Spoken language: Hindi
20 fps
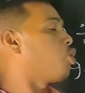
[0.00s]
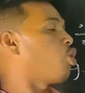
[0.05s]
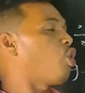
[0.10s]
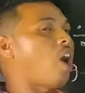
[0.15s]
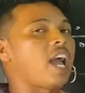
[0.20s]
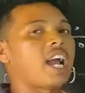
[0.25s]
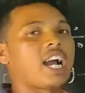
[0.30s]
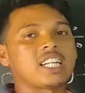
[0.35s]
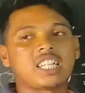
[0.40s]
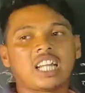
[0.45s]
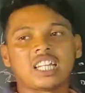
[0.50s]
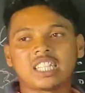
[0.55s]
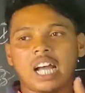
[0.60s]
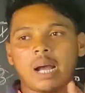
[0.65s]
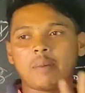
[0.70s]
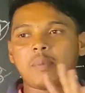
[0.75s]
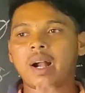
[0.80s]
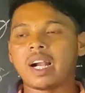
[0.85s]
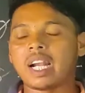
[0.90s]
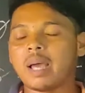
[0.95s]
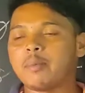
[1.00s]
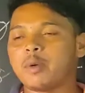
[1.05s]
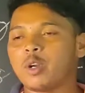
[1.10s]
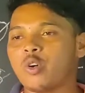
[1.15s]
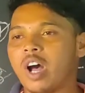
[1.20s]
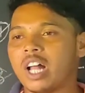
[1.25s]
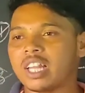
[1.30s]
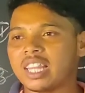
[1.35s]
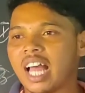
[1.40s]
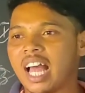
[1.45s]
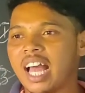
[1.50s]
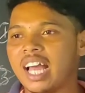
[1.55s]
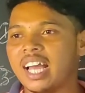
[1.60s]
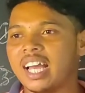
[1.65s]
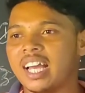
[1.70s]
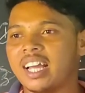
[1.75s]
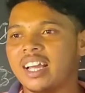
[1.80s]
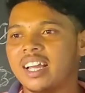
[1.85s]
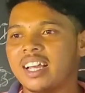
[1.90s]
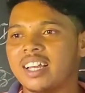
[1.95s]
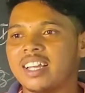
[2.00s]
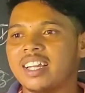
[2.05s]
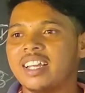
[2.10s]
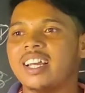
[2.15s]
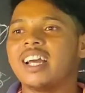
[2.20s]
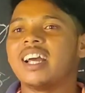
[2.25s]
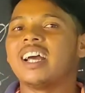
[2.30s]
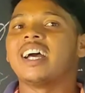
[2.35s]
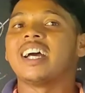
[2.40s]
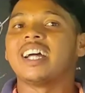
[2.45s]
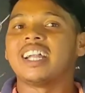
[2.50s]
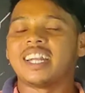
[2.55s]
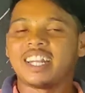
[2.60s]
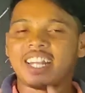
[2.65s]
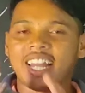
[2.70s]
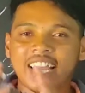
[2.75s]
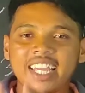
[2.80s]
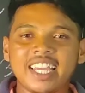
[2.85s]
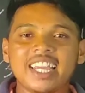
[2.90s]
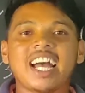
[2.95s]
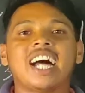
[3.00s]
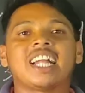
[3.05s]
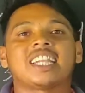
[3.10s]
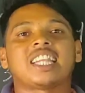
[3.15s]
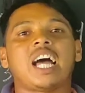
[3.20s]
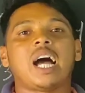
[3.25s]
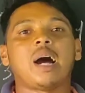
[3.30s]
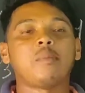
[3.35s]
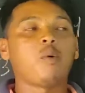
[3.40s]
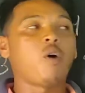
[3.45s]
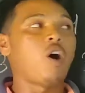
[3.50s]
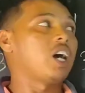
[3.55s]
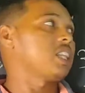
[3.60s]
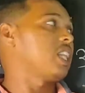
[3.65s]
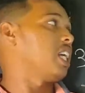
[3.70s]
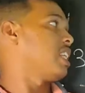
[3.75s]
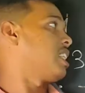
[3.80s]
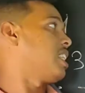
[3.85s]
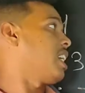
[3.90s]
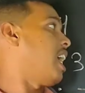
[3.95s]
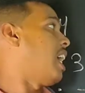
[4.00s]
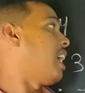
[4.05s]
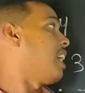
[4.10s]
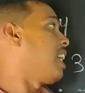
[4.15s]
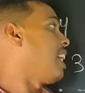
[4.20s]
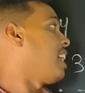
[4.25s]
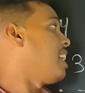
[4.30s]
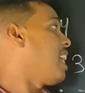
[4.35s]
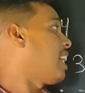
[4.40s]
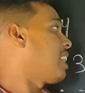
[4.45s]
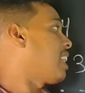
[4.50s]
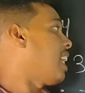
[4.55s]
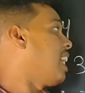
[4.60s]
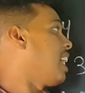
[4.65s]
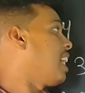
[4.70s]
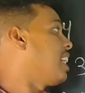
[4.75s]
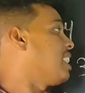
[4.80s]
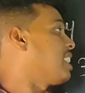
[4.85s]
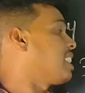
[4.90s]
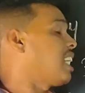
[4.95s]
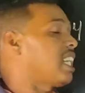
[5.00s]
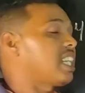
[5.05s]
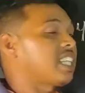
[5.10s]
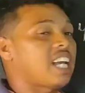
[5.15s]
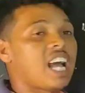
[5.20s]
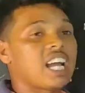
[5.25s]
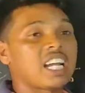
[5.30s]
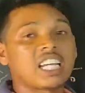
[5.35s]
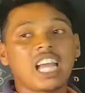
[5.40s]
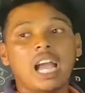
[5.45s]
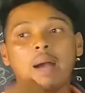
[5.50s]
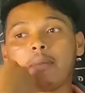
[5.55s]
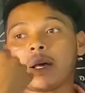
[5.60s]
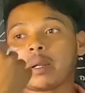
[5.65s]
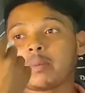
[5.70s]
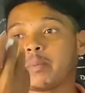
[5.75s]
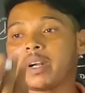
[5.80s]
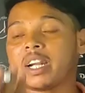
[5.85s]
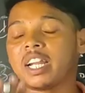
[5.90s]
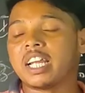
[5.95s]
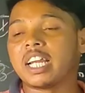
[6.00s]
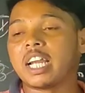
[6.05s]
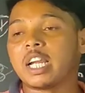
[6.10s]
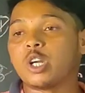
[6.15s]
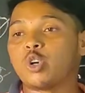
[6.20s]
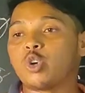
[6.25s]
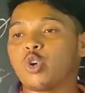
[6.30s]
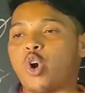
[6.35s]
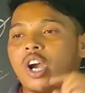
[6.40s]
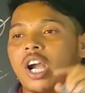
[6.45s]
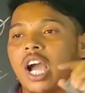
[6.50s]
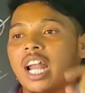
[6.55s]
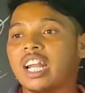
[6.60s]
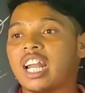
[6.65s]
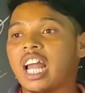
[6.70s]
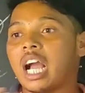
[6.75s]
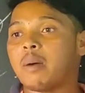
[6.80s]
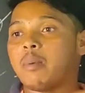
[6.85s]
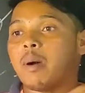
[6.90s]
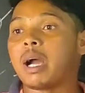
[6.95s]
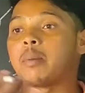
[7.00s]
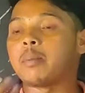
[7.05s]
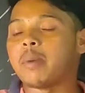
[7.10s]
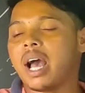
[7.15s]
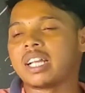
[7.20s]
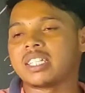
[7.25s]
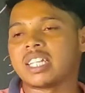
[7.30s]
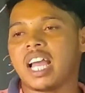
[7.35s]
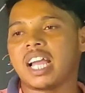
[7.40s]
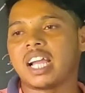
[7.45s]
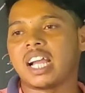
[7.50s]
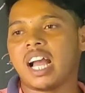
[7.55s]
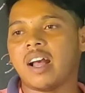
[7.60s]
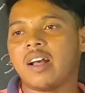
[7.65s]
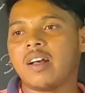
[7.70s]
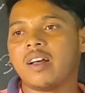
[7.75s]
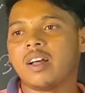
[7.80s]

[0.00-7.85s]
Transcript: नौ आएगा सतका पहाड़ा में नौ आता है नहीं, नहीं आता बहुत अच्छा नहीं आता लेकिन सतका क्या बार पढ़ेंगे कि नौ का लगभग में आ जाएगा